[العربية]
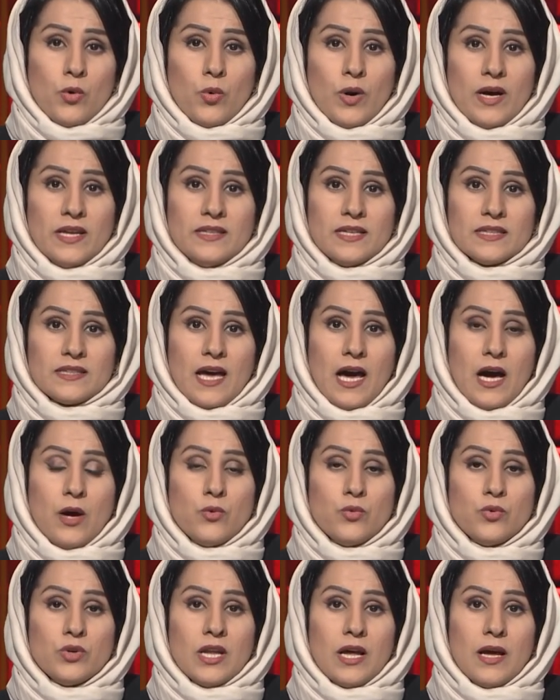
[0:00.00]
وأن
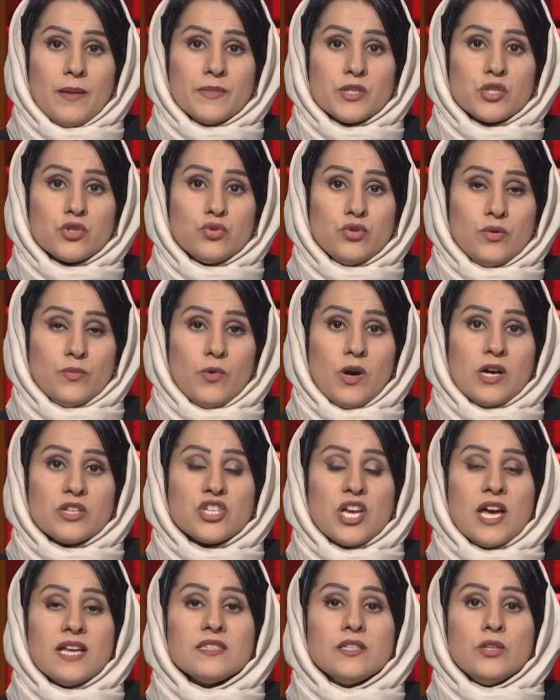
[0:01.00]
تحول مشروع
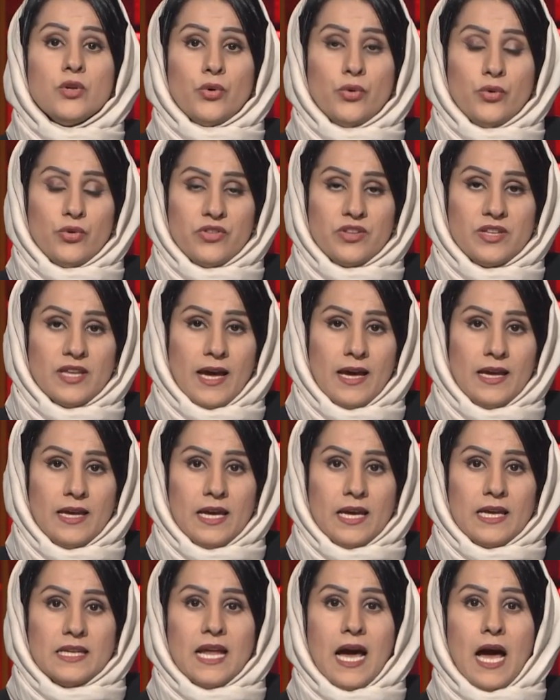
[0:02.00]
مواجهة الحوثية
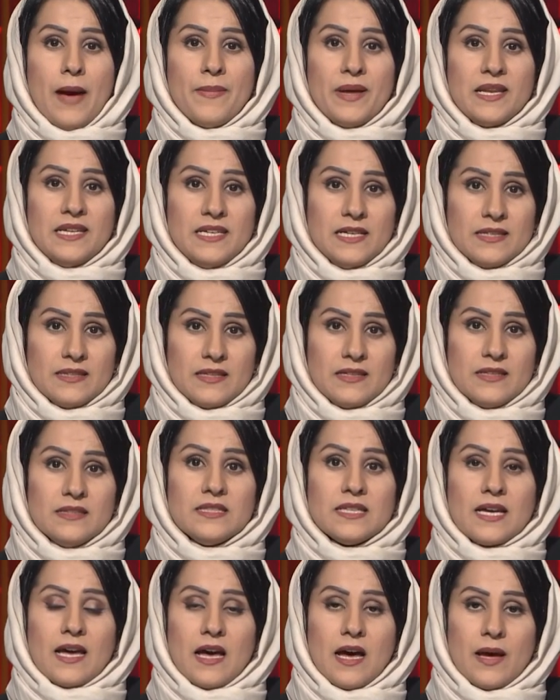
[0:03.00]
إلى عملية
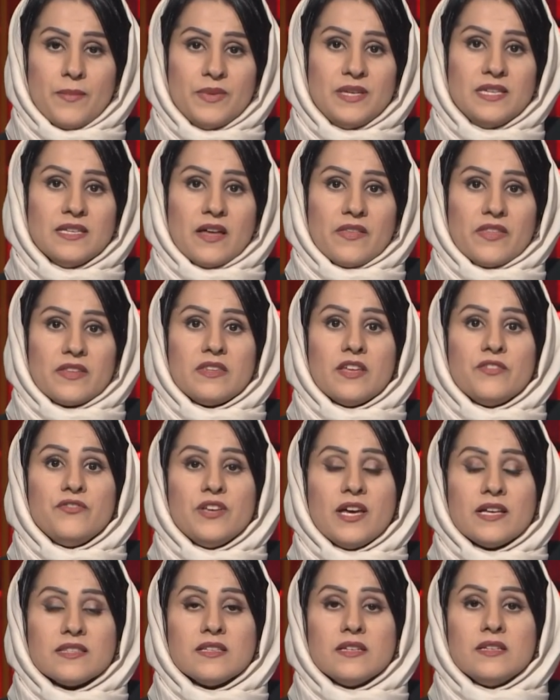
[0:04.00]
انتقامية ضد
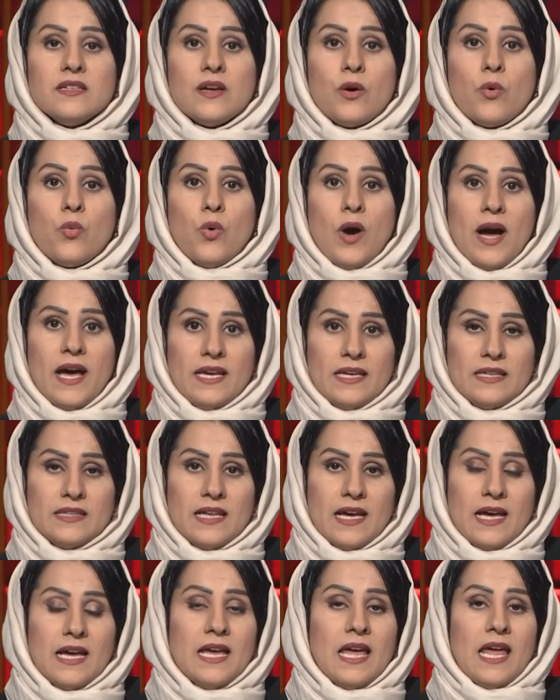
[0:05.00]
فئة
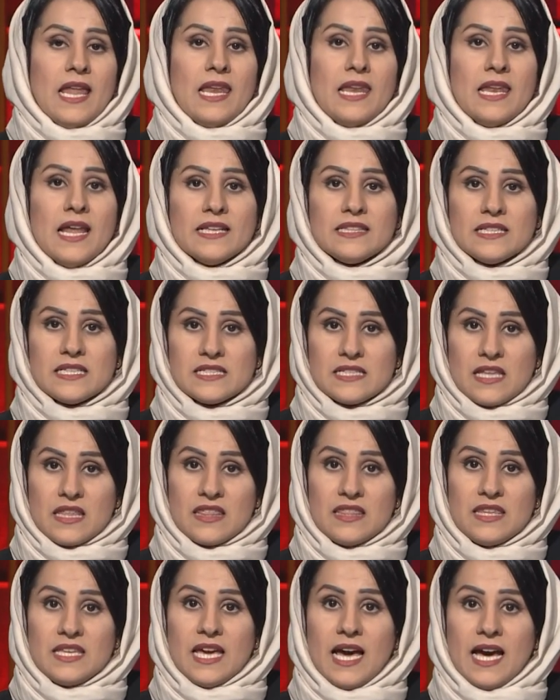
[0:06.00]
واحدة لا
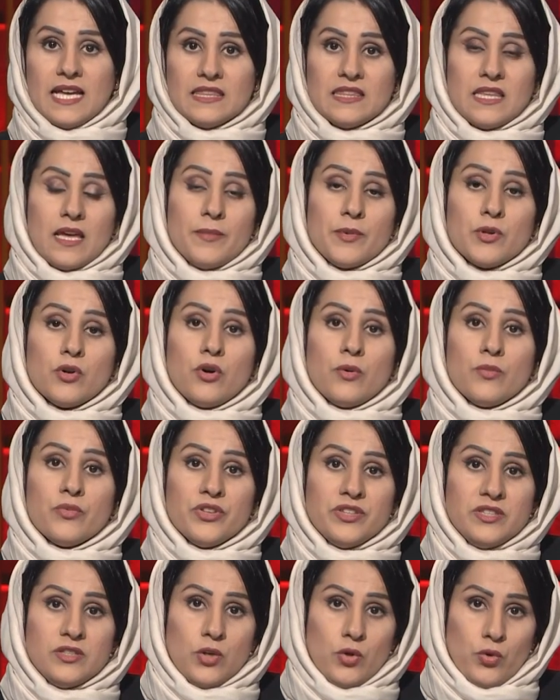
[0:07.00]
تستثني حتى من هم
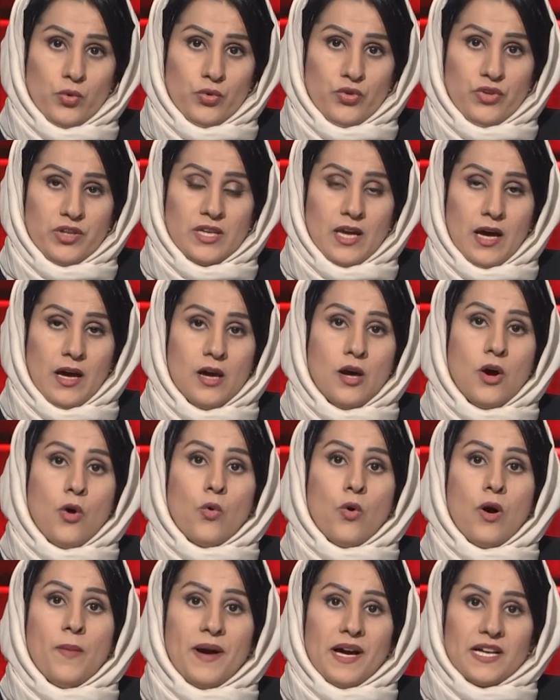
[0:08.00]
ضد الحوثية
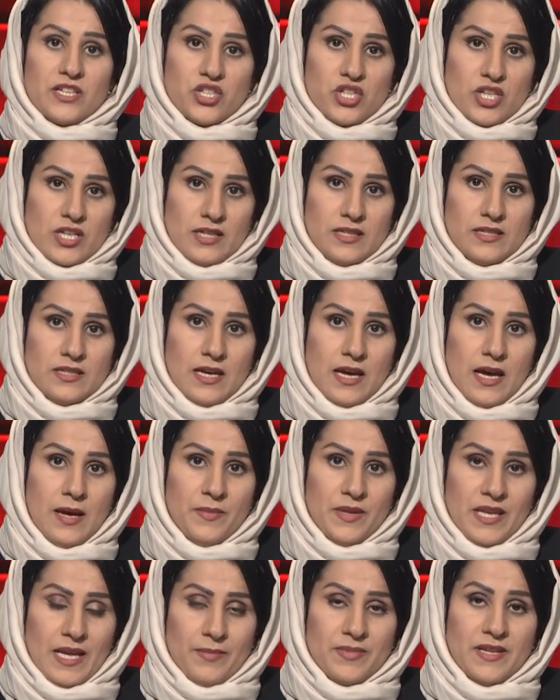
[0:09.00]
ومع
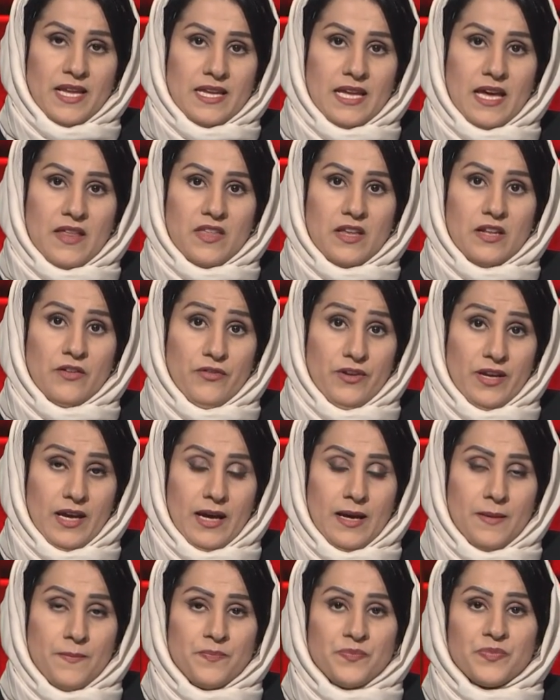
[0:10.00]
الشرعية من أبناء هذه
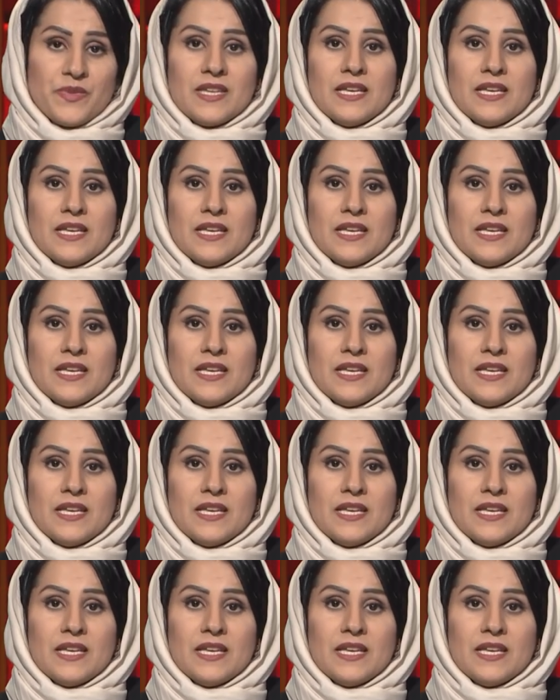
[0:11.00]
الفئة